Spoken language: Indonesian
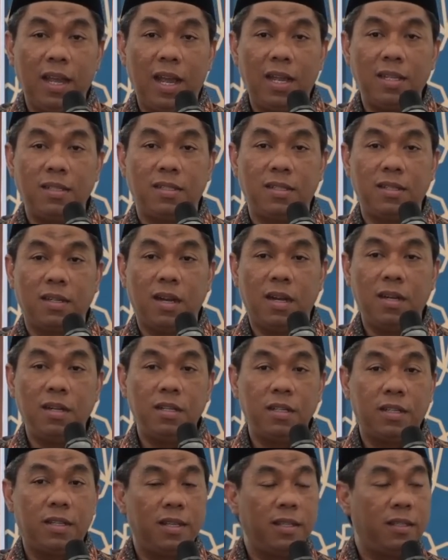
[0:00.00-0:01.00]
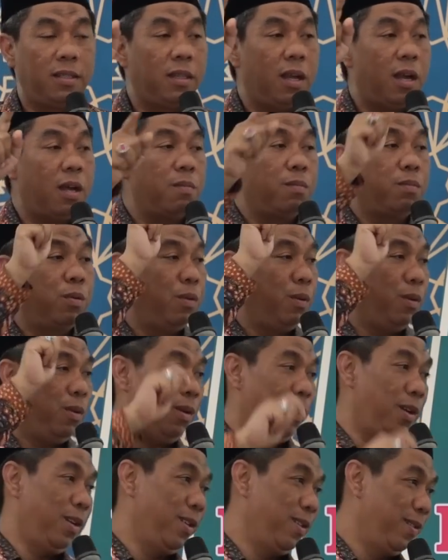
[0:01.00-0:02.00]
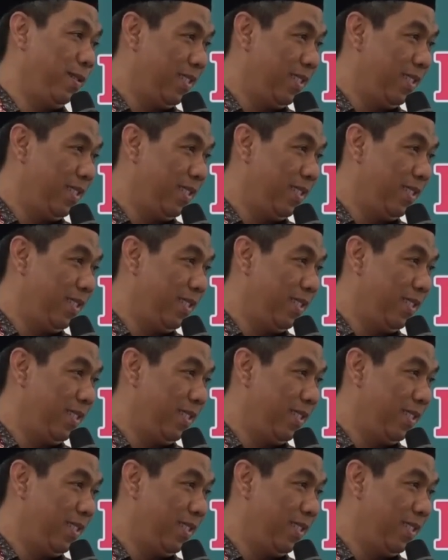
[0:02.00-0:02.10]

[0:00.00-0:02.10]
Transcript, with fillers: ajran kitabullah.